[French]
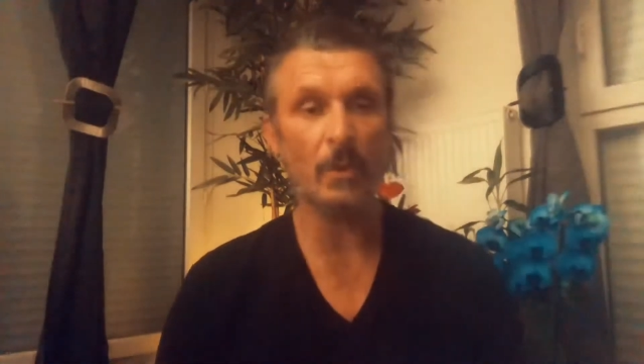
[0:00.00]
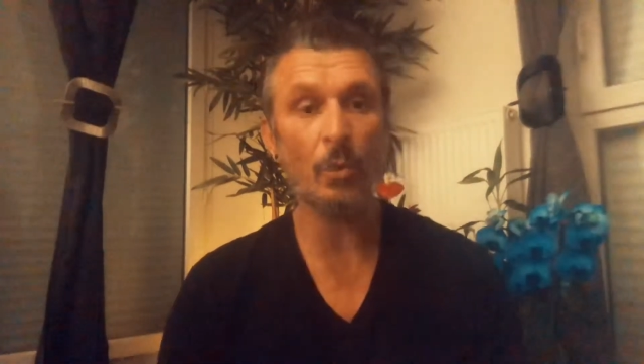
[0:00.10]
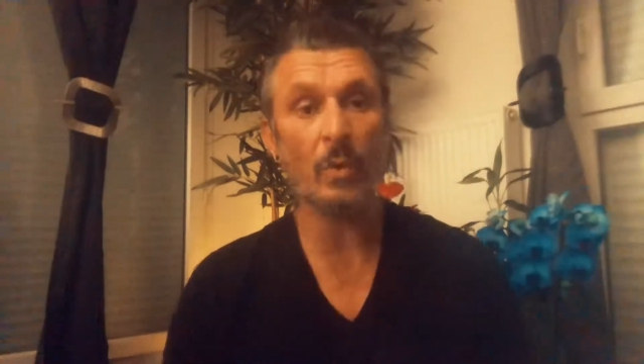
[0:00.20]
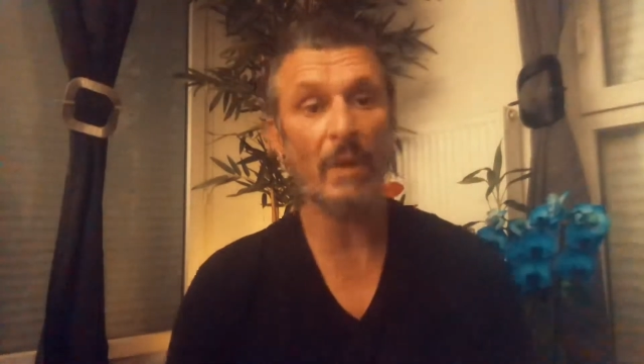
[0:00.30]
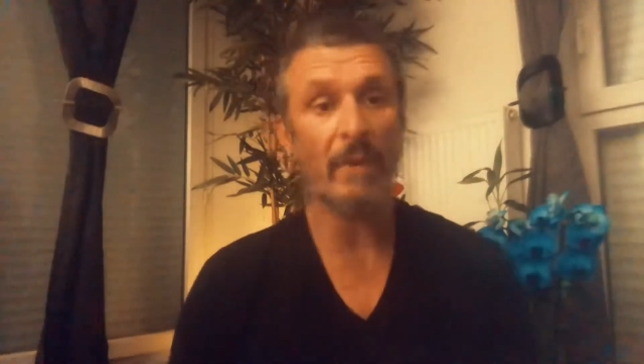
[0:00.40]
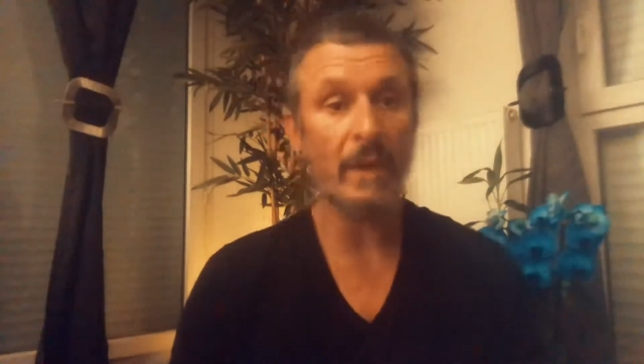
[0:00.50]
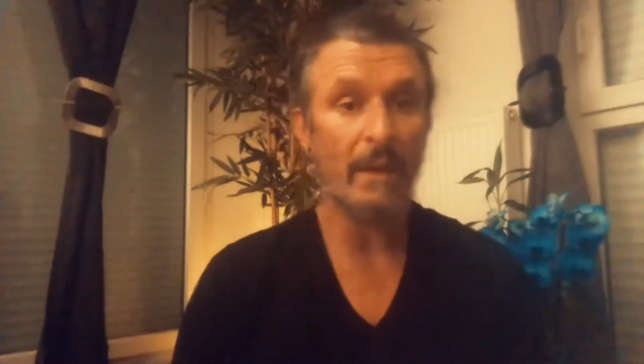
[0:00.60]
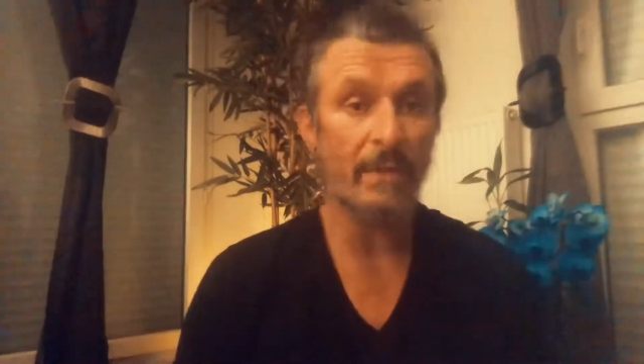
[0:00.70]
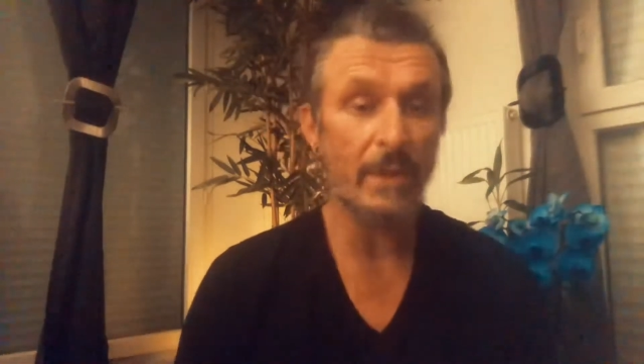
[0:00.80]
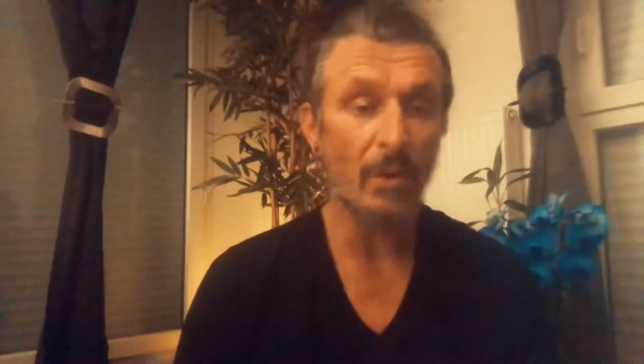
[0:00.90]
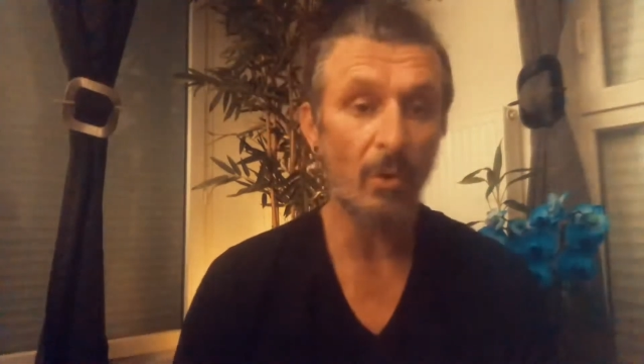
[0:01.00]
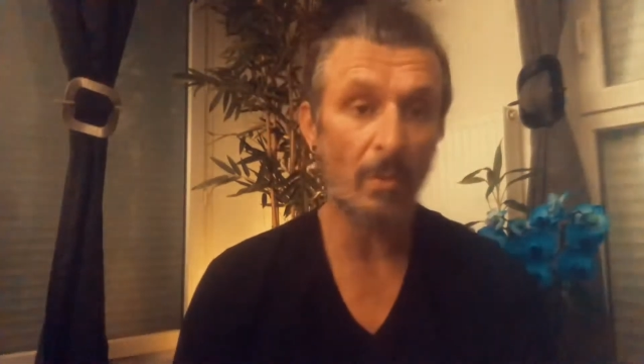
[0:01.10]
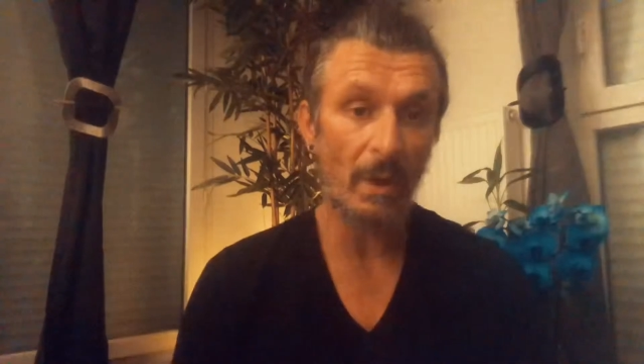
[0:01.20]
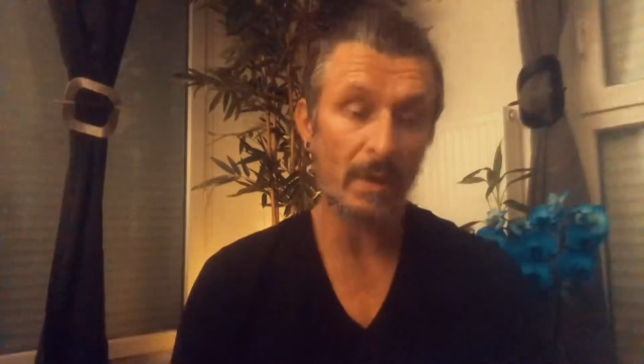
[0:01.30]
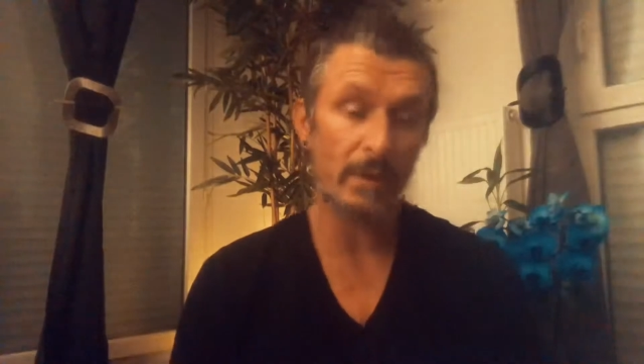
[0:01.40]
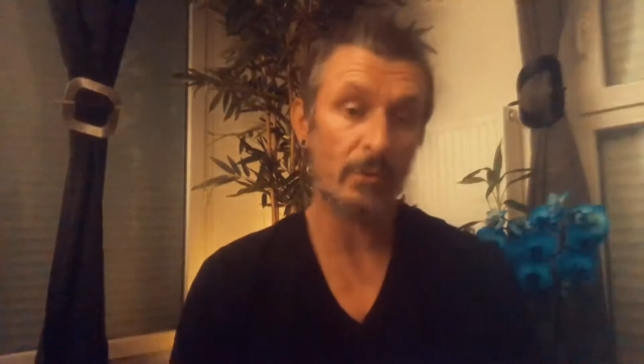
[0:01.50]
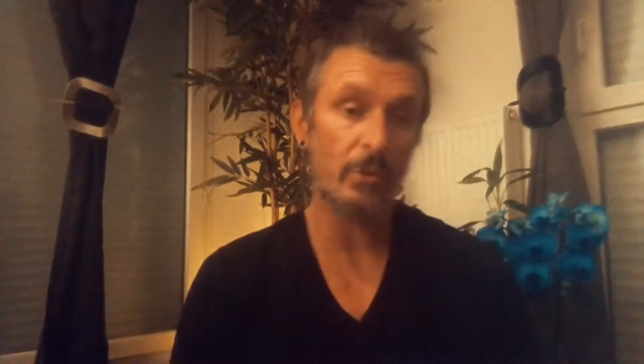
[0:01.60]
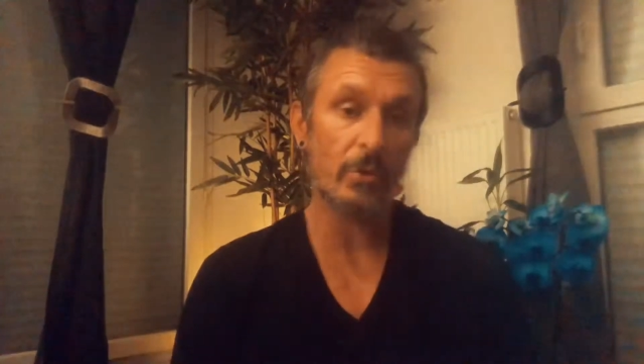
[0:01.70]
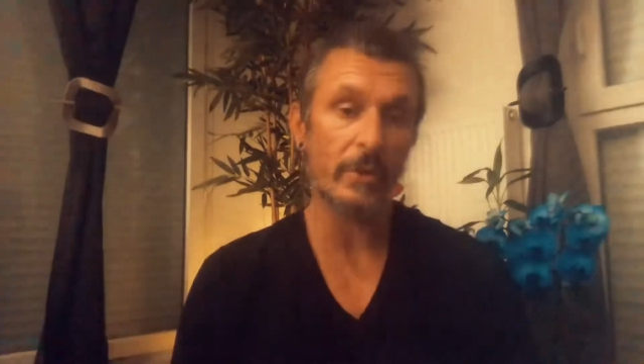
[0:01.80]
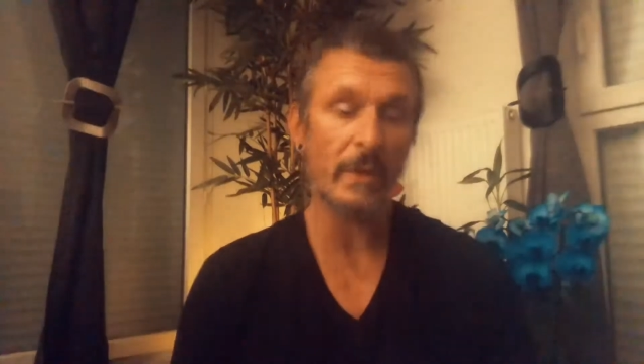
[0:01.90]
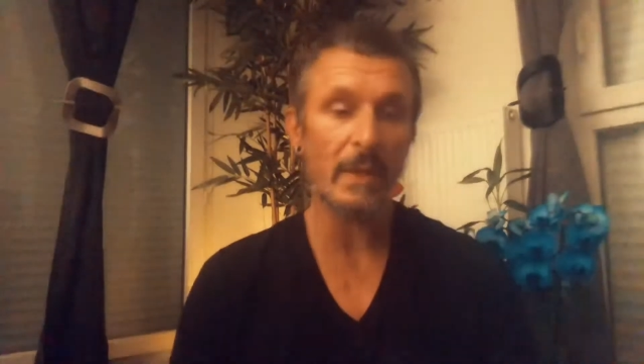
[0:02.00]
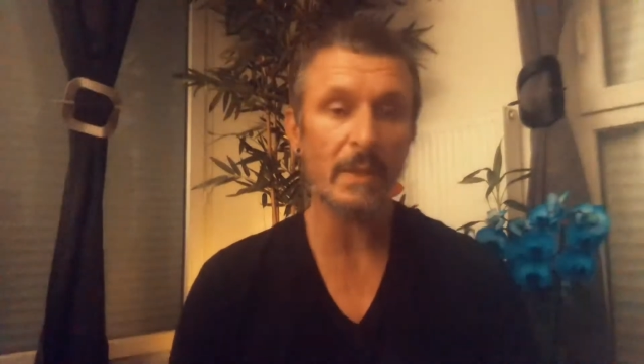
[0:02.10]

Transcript: Donc avec la vidéo, ben, de ce côté-là,